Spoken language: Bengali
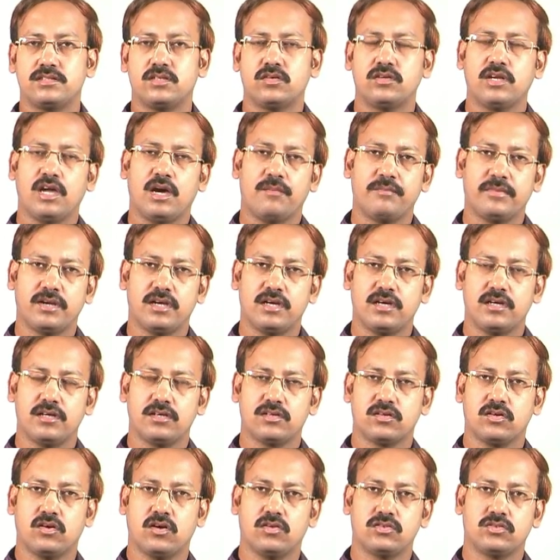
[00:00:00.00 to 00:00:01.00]
দেখুন আমরা
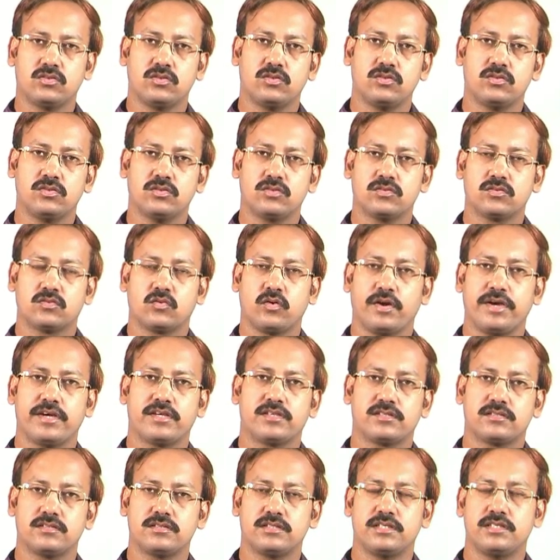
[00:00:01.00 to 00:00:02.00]
গত
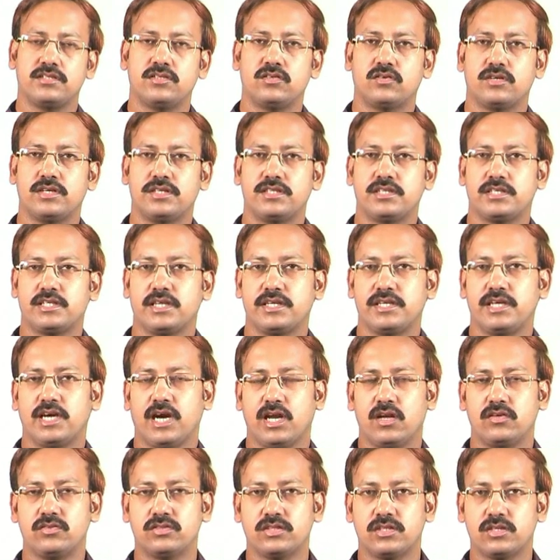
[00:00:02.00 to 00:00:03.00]
কয়েকদিন ধরে যেটা
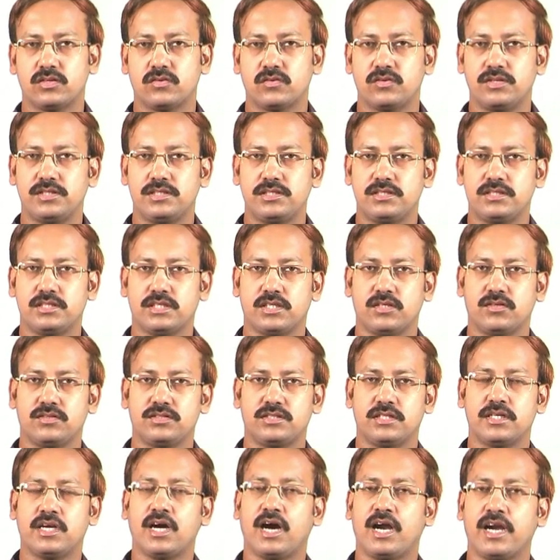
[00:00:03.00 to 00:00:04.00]
নিয়ে আলোচনা করেছি সেটা
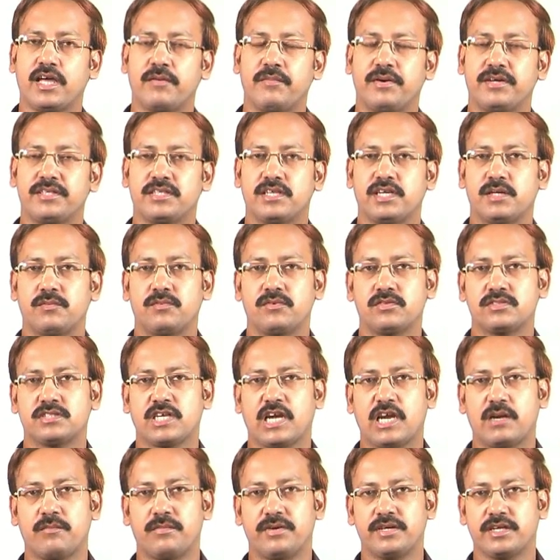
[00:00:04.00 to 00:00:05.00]
হচ্ছে ঘাড়ে ব্যথা এবং
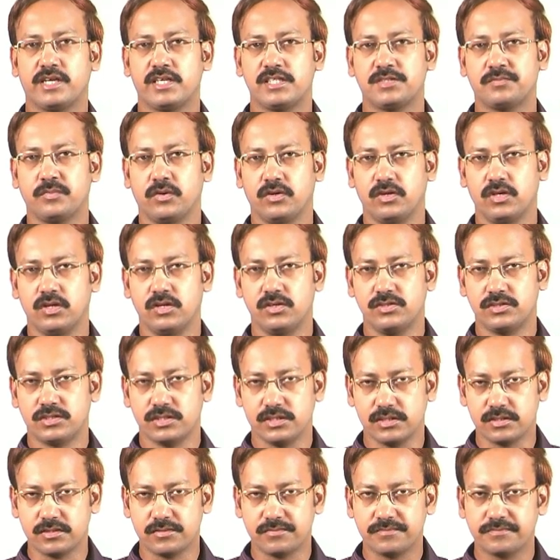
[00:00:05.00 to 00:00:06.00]
সার্ভাইকাল
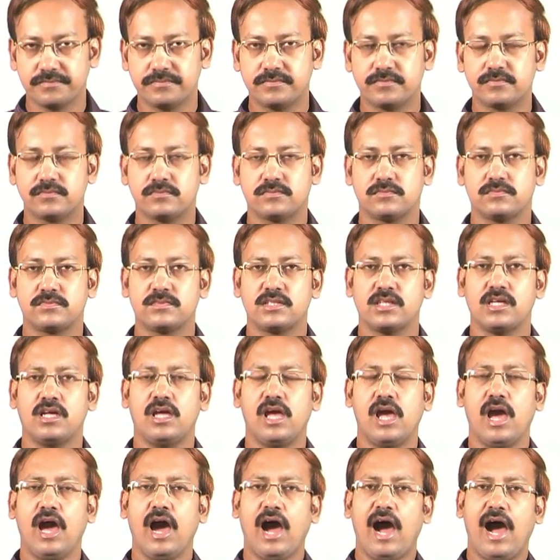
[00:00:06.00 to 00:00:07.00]
স্পন্ডলোসিস
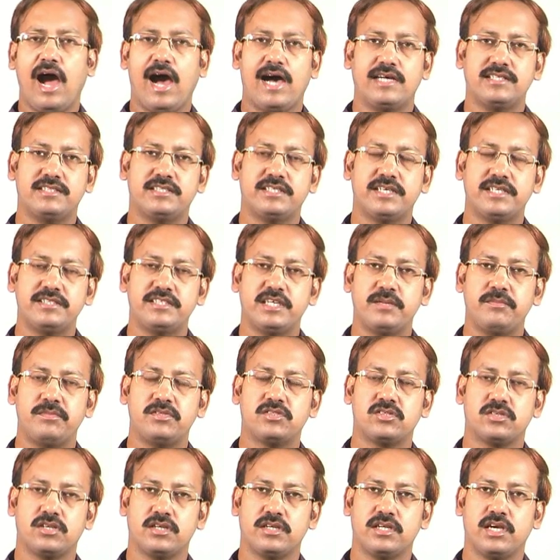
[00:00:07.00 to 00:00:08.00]
আজকে যে
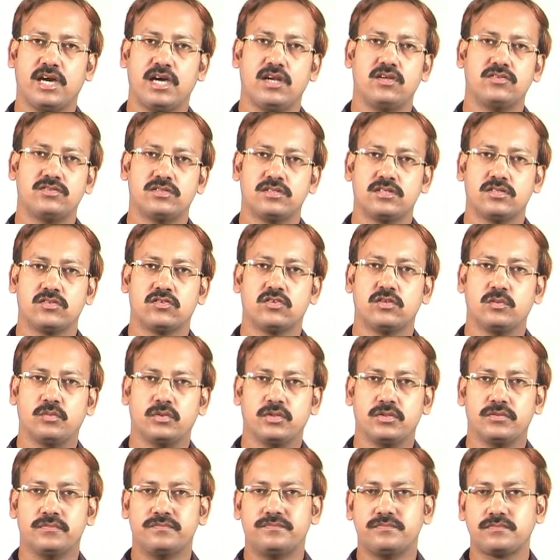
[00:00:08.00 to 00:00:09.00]
বিষয়টা নিয়ে আলোচনা
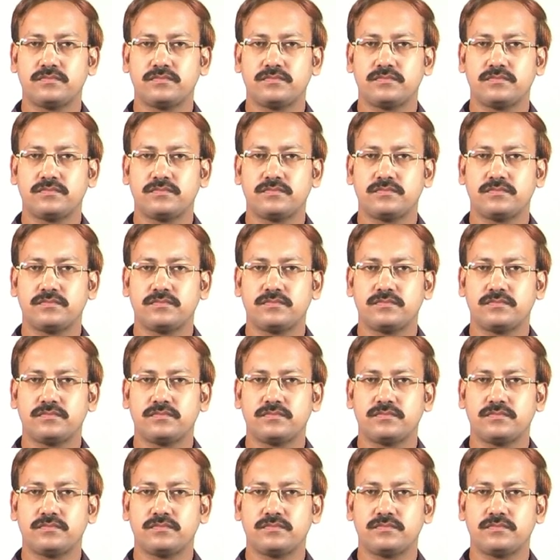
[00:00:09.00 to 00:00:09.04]
করব